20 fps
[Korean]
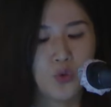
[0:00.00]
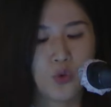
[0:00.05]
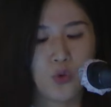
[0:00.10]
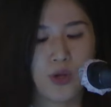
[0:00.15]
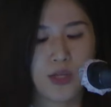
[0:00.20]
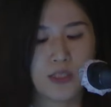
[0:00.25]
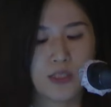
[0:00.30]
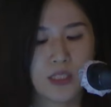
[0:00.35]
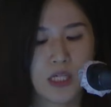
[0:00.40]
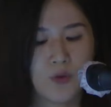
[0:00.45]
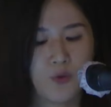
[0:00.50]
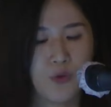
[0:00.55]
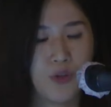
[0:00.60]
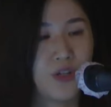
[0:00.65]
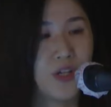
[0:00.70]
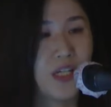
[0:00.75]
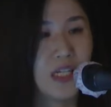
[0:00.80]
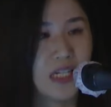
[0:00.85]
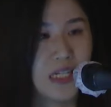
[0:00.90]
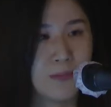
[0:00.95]
돼지의
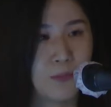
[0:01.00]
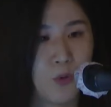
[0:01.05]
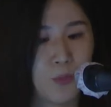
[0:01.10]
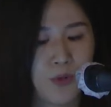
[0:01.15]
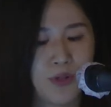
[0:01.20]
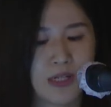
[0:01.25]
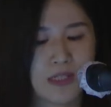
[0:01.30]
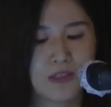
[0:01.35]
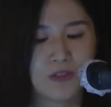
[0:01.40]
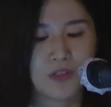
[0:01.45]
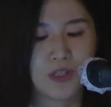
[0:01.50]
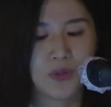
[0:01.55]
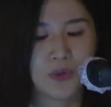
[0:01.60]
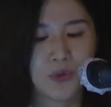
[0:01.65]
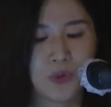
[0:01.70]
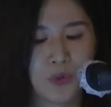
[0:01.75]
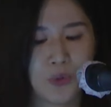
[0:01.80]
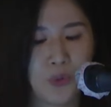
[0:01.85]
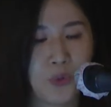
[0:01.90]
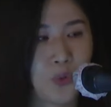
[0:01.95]
위기를 모면할 수
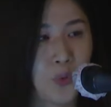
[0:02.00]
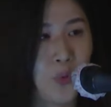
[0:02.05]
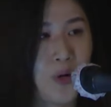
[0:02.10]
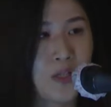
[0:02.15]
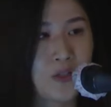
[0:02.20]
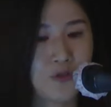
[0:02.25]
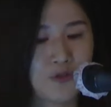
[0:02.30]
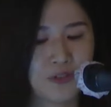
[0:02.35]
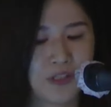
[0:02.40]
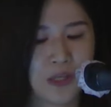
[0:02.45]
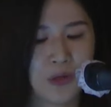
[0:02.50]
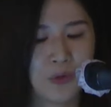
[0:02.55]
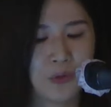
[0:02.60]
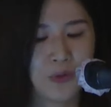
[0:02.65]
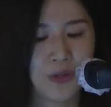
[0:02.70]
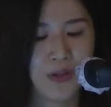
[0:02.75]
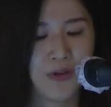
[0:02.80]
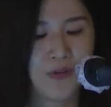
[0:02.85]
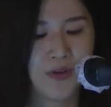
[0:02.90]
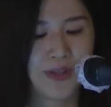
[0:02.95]
있도록 도와준 내용으로
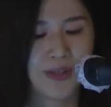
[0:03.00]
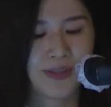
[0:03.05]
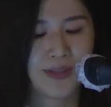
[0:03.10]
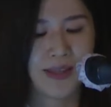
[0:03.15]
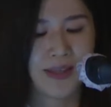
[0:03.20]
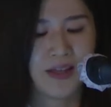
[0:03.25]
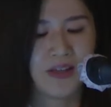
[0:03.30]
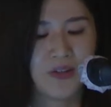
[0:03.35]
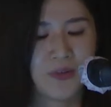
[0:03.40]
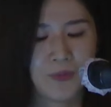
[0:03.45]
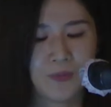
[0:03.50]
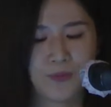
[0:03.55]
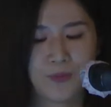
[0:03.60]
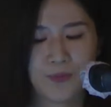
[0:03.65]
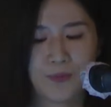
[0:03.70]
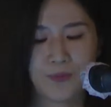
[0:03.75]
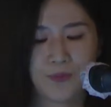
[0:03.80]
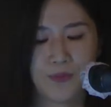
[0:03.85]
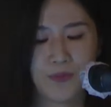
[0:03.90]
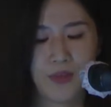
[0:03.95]
되어 있는데요.
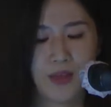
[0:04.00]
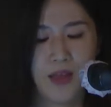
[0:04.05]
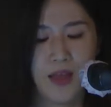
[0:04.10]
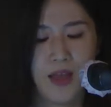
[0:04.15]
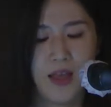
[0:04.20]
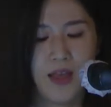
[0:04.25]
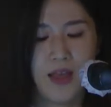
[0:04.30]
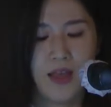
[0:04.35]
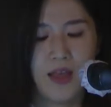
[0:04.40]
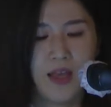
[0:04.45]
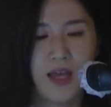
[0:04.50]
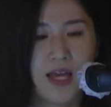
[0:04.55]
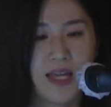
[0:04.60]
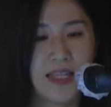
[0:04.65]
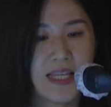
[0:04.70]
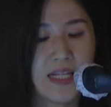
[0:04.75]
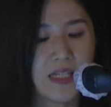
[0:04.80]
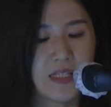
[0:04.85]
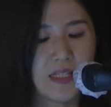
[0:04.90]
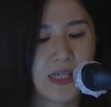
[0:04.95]

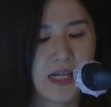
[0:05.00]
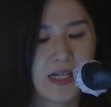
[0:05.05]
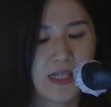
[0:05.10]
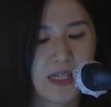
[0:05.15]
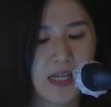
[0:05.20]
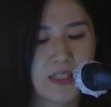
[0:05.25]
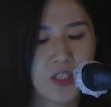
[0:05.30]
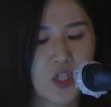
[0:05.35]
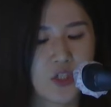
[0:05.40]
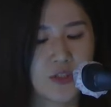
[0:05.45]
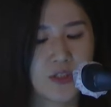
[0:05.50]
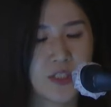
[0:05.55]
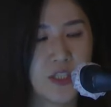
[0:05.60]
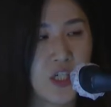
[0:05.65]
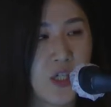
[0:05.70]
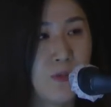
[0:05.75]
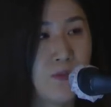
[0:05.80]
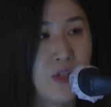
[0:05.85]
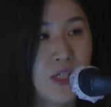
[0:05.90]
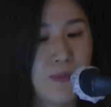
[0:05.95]
해당 이야기의 전시
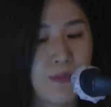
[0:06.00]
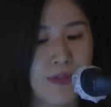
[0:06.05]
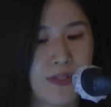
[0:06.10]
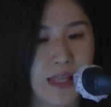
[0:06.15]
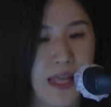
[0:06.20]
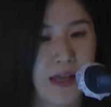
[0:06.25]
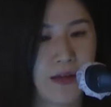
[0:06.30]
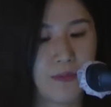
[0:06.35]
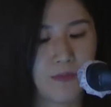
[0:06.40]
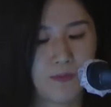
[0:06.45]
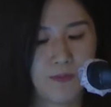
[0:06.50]
체험물입니다.